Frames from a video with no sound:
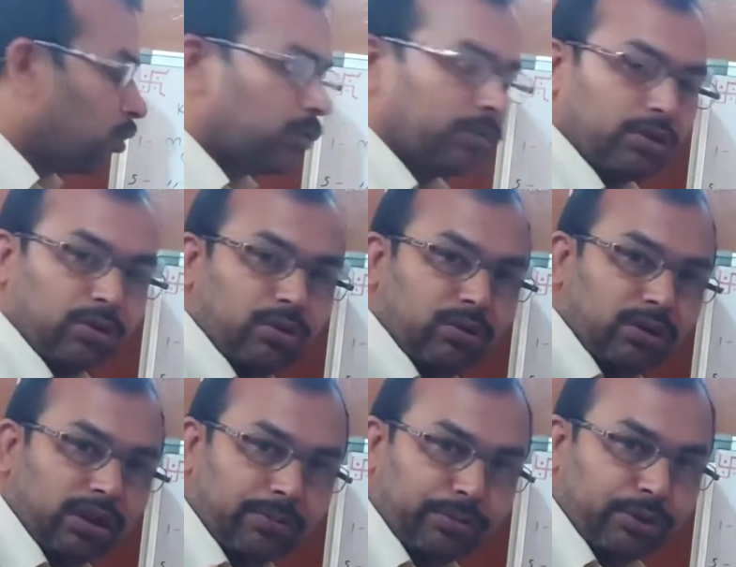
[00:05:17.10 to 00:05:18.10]
खूब
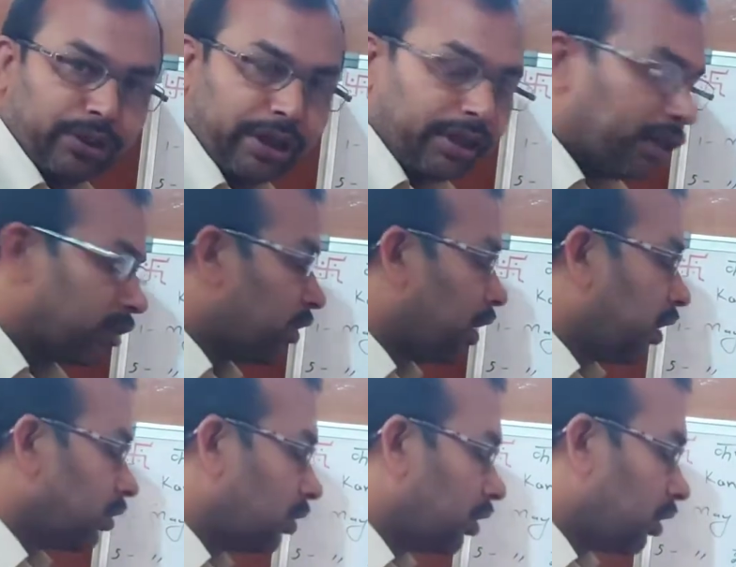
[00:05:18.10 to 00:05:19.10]
रोग रिपो
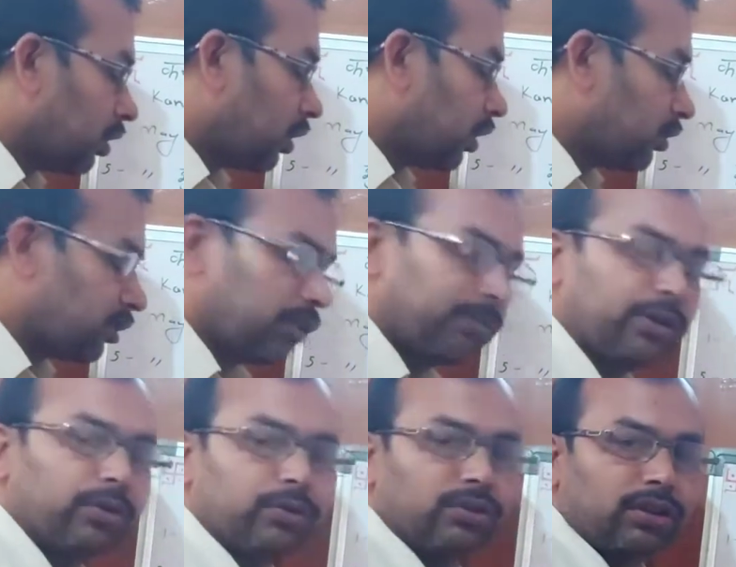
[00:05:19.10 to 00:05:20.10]
अर्थात खर्चे
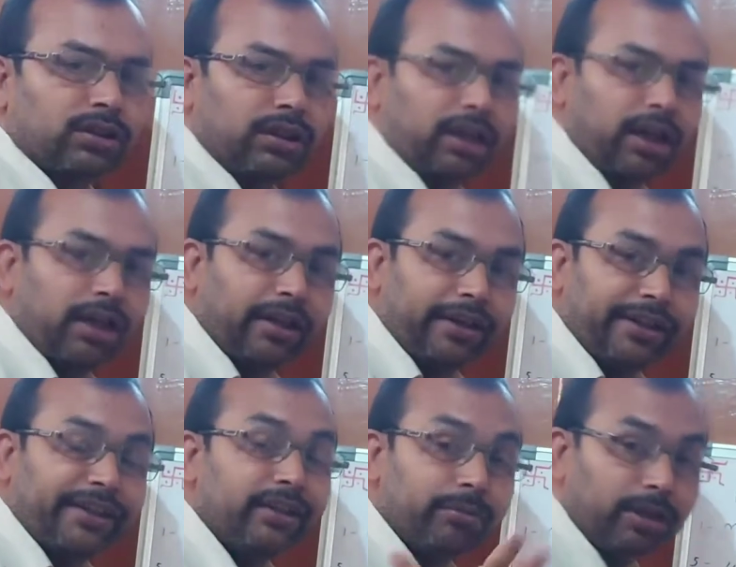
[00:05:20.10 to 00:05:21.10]
भी हो सकते
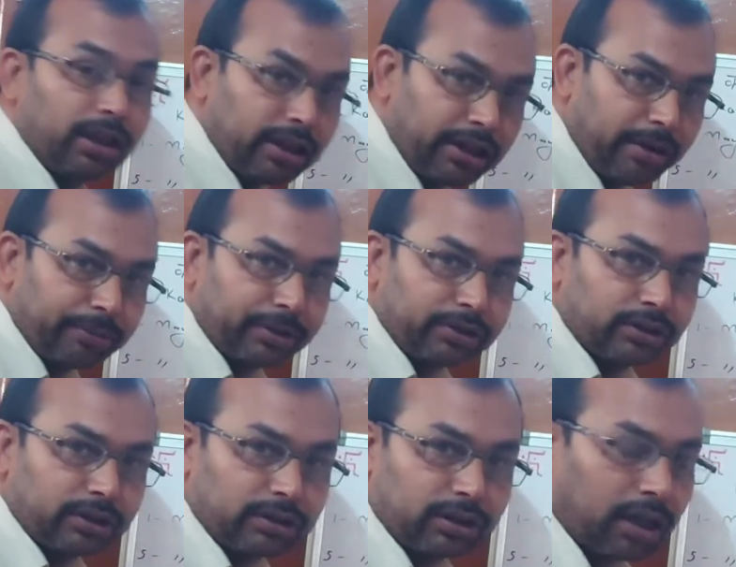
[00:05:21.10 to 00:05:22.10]
हैं ऋण भी लेना पड़
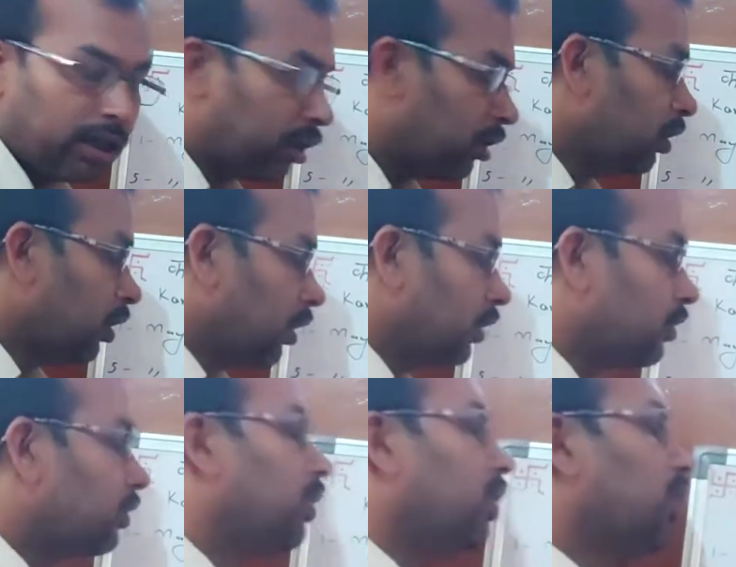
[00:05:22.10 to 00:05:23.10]
सकता है
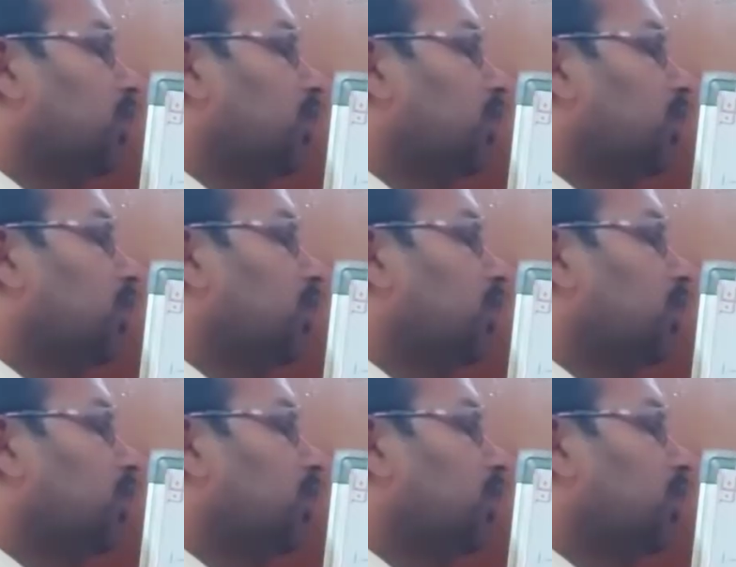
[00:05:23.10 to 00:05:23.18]
इस तरह